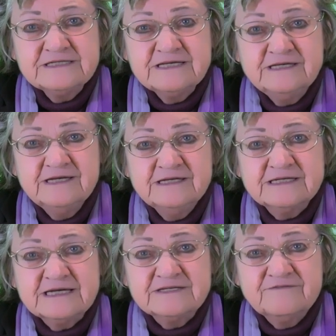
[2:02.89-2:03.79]
dass ich Ihr
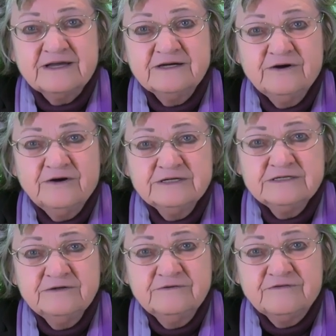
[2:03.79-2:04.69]
Interesse wecken
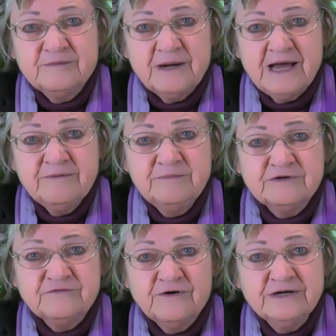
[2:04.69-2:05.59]
konnte und verbleibe
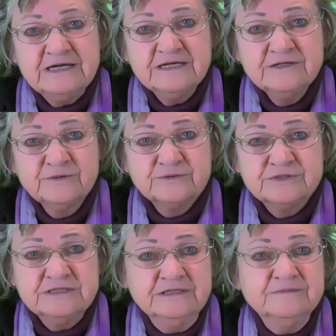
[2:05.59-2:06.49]
mit freundlichen
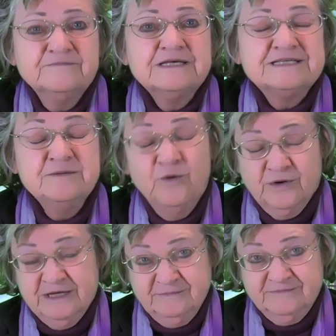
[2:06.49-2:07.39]
Grüßen,
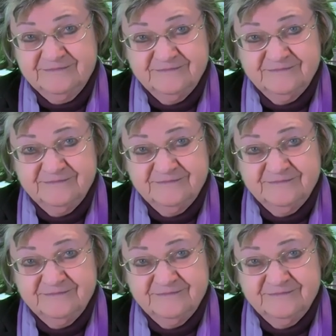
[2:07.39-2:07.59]
Simone.